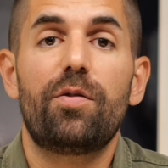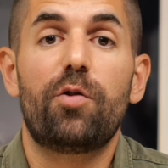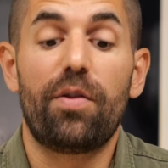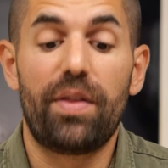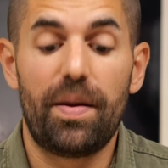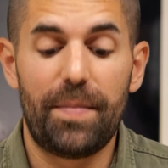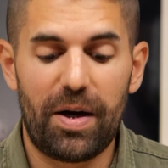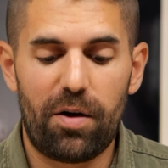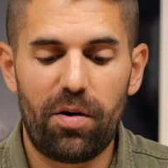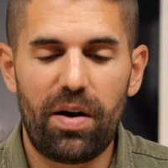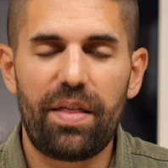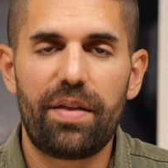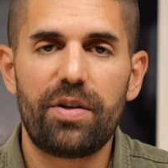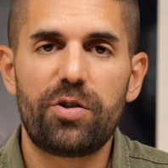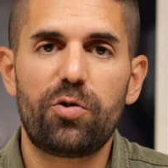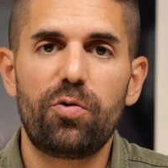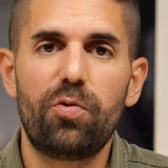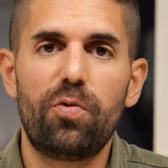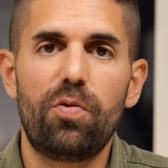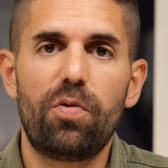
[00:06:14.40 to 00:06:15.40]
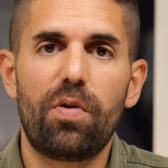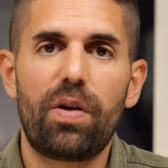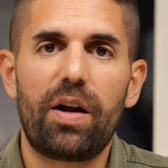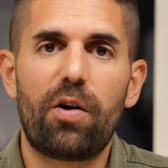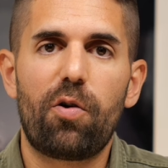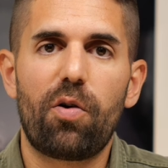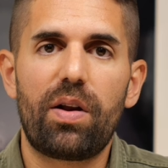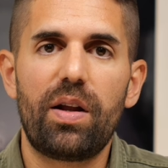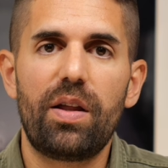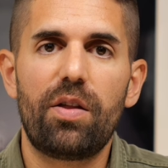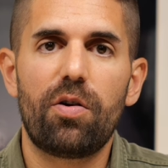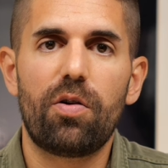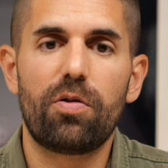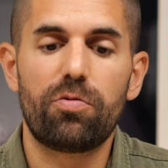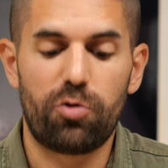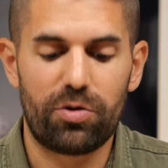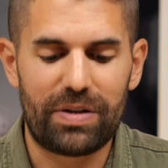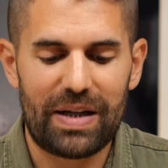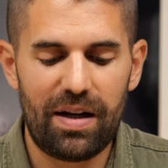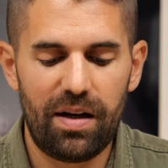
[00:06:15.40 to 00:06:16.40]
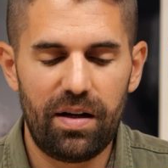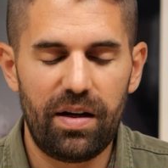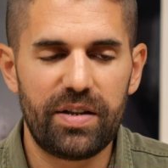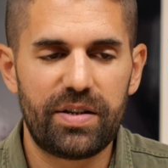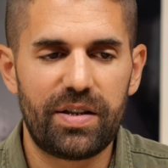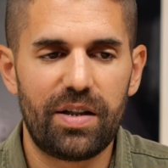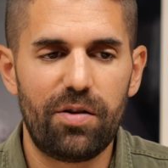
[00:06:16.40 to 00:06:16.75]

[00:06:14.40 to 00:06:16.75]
Donde mejor hace su recorrido total es